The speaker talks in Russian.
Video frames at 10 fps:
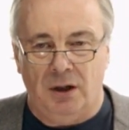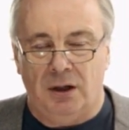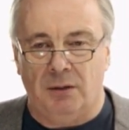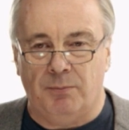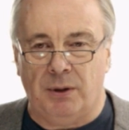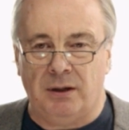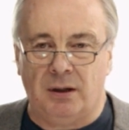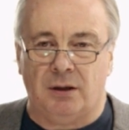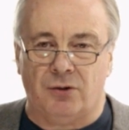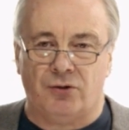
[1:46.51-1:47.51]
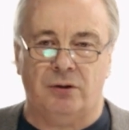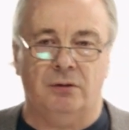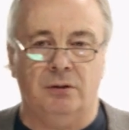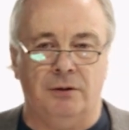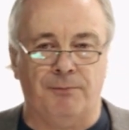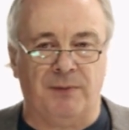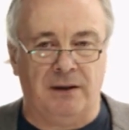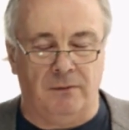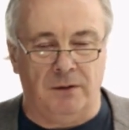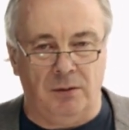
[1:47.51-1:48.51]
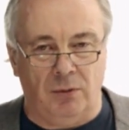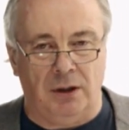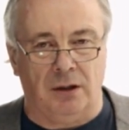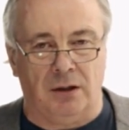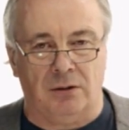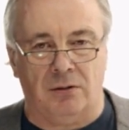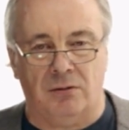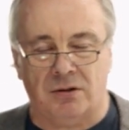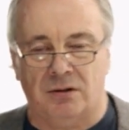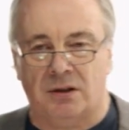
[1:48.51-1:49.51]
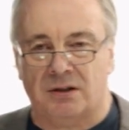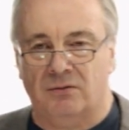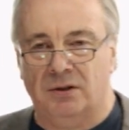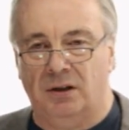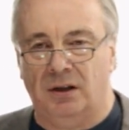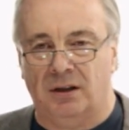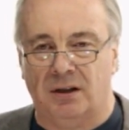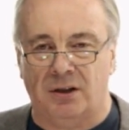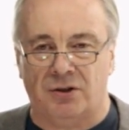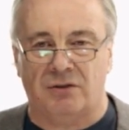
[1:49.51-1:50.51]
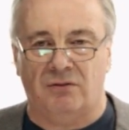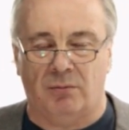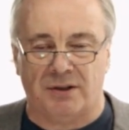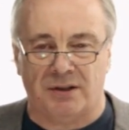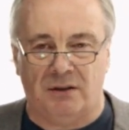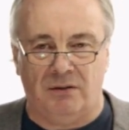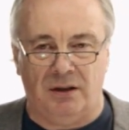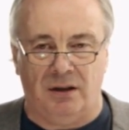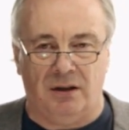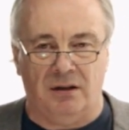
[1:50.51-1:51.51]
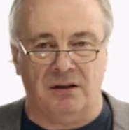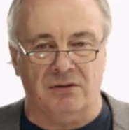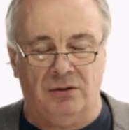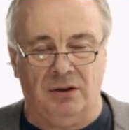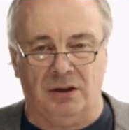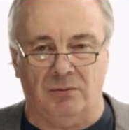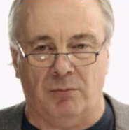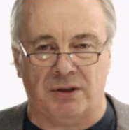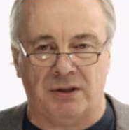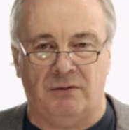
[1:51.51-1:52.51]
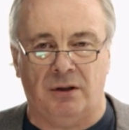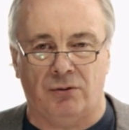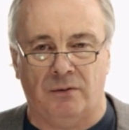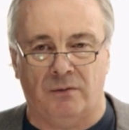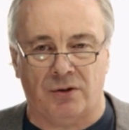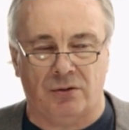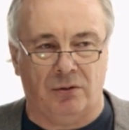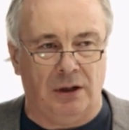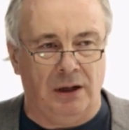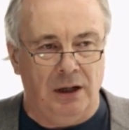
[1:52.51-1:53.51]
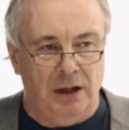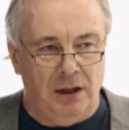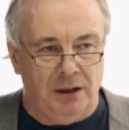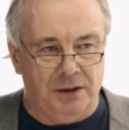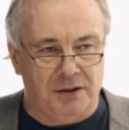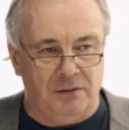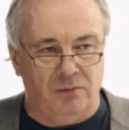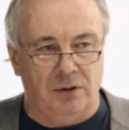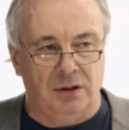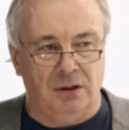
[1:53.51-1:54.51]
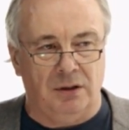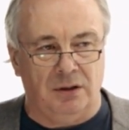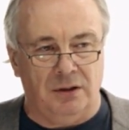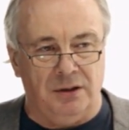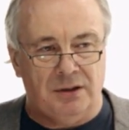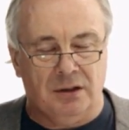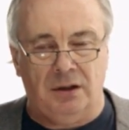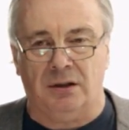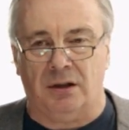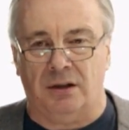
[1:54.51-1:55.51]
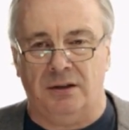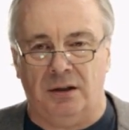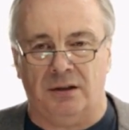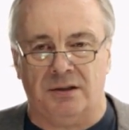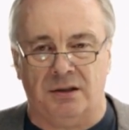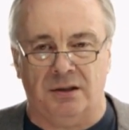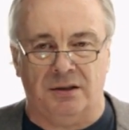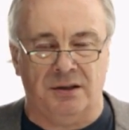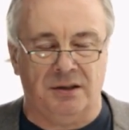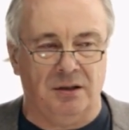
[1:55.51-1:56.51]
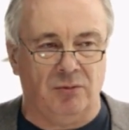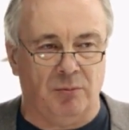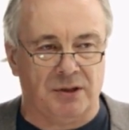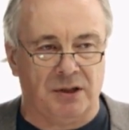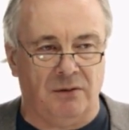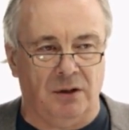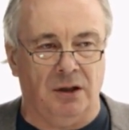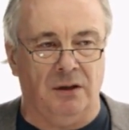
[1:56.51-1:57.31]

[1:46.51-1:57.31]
И понятно, что э, внимание, которое государство уделяет качеству образования, результатам образования очень высокое. И сегодня индикаторы деятельности системы образования